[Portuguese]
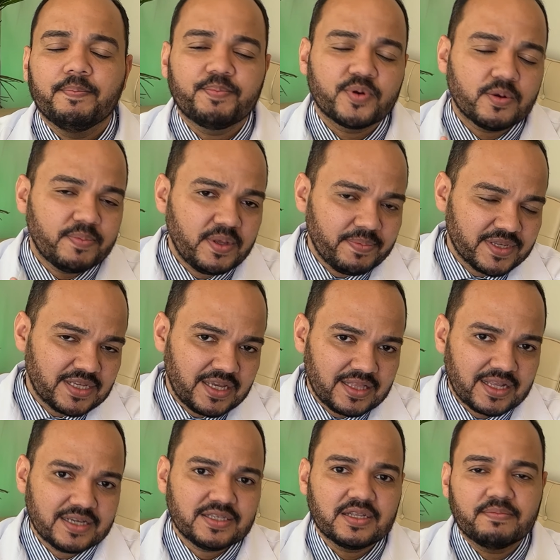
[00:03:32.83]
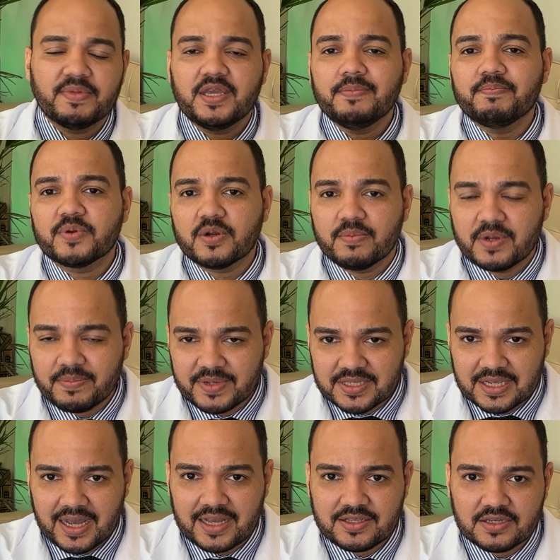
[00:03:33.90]
Problemas renais também, problemas
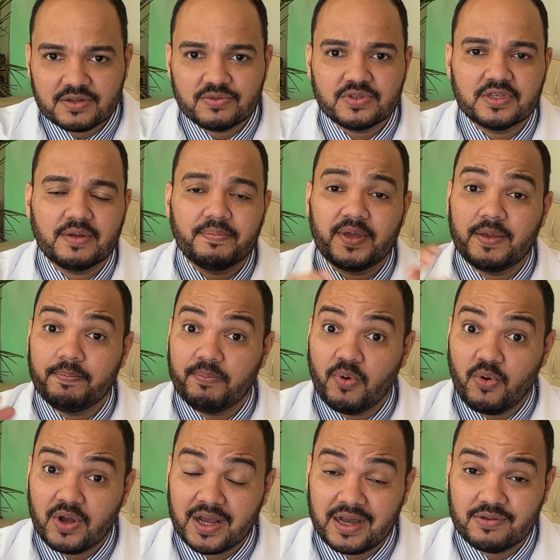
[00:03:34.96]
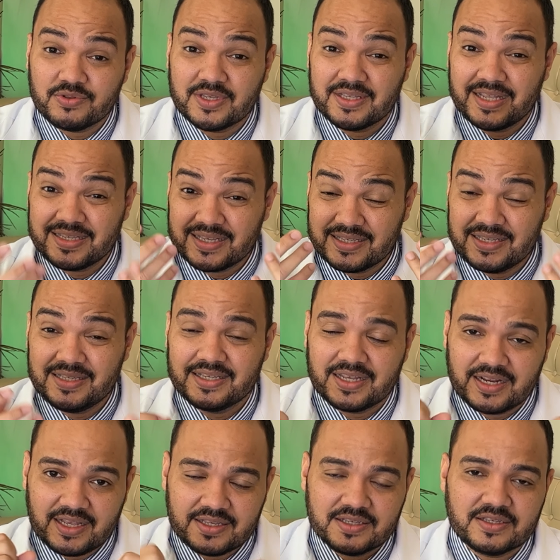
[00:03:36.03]
cardíacos também, por causa dessas
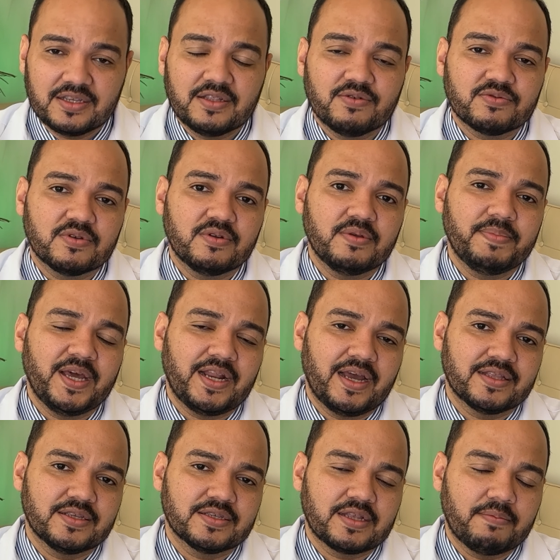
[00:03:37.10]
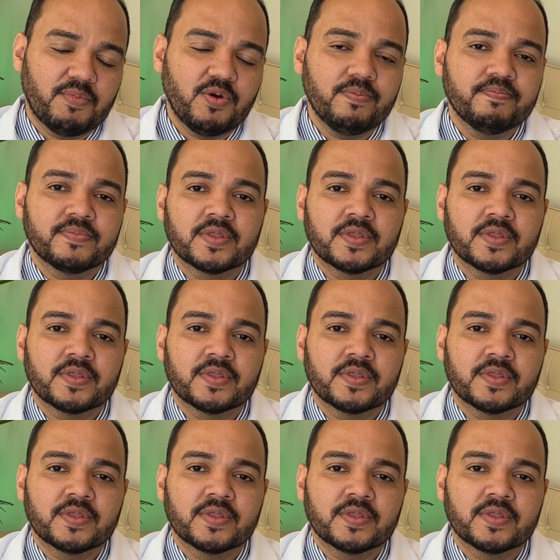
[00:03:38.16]
excretas que não são liberadas, tá bom?